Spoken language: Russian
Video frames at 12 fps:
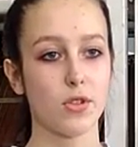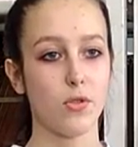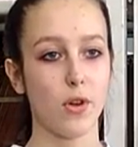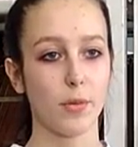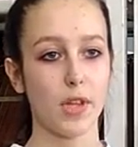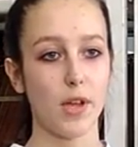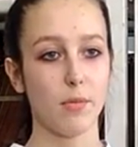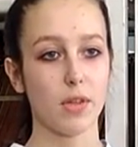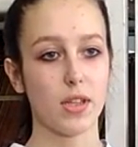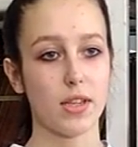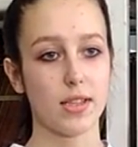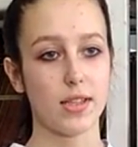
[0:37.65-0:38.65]
скорбное,
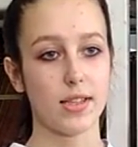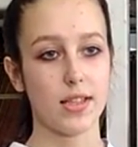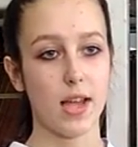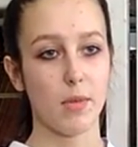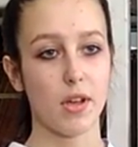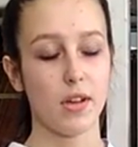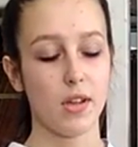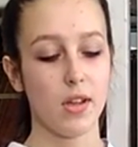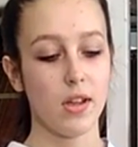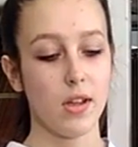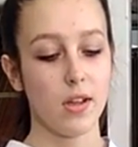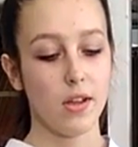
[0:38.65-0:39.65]
омытое слезами,
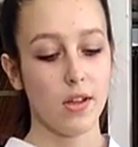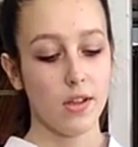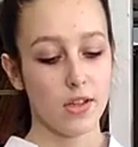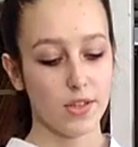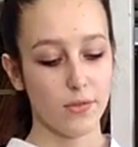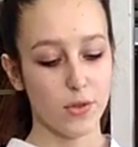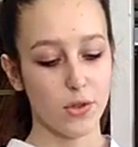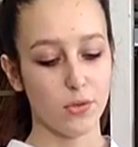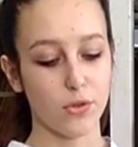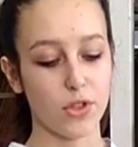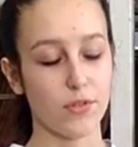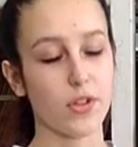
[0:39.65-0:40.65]
сквозь
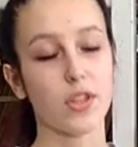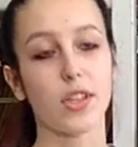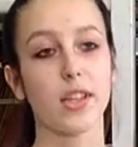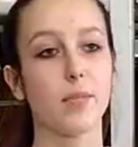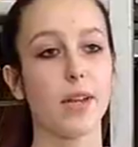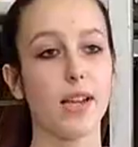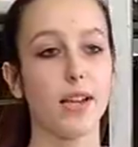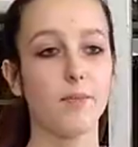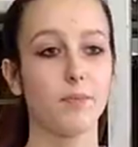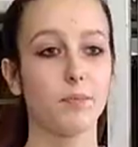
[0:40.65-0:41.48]
тучи вышла на поля.